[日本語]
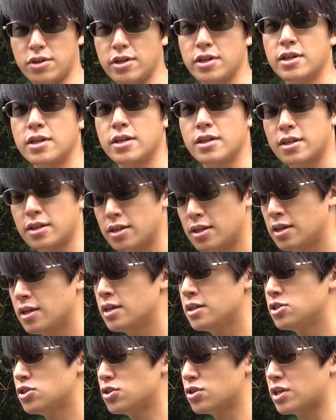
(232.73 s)
類
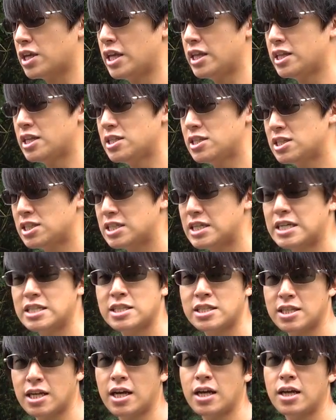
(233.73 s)
ちょっと懸念しが
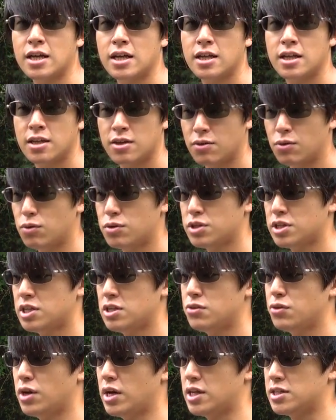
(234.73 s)
ちな大き
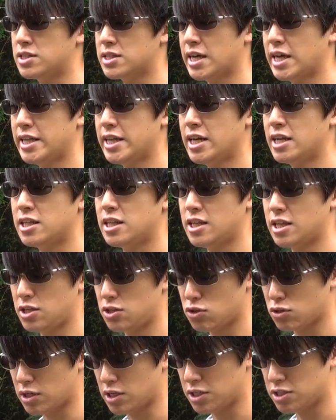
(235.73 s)
いルアー使い慣れてない
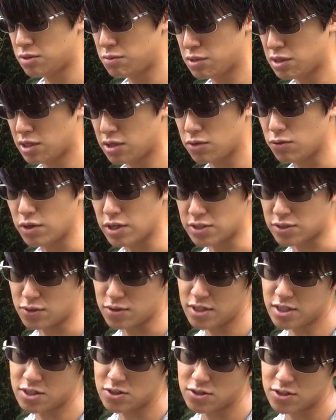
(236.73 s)
人からしてみたらいやそ
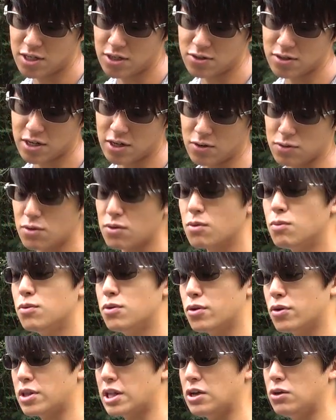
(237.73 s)
んなんで釣れるんかよって思
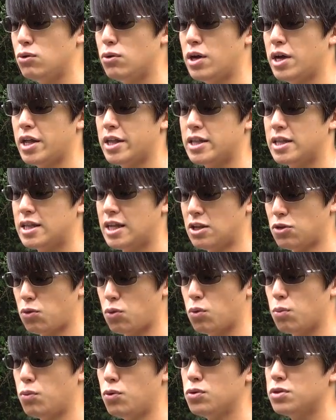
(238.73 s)
うようなルアーだと
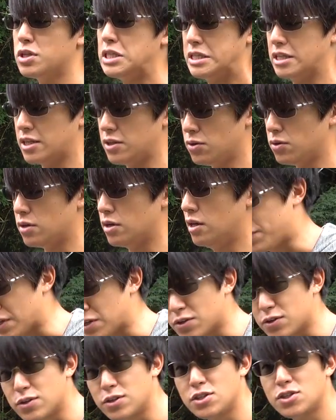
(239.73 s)
思うんですけどびっ
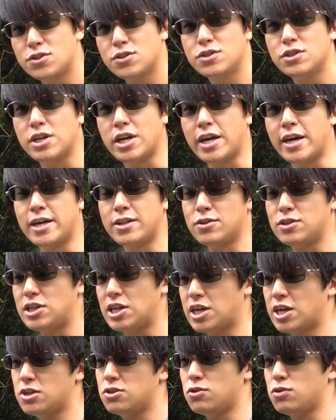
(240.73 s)
くりするぐらいあの
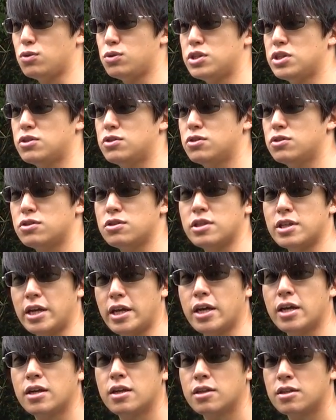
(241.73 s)
でかいのを呼んでくるんで
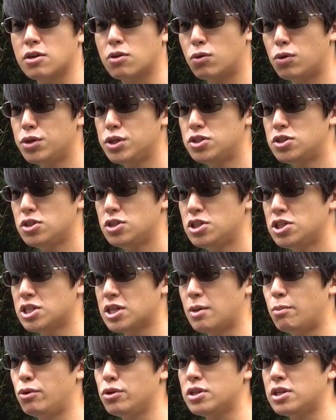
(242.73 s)
こいつにし
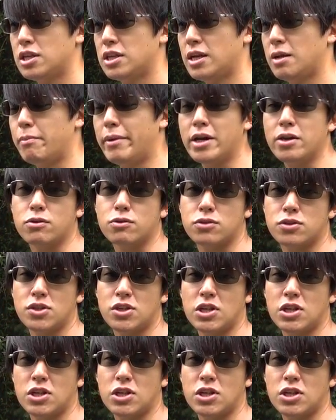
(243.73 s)
か持ってない魔力っ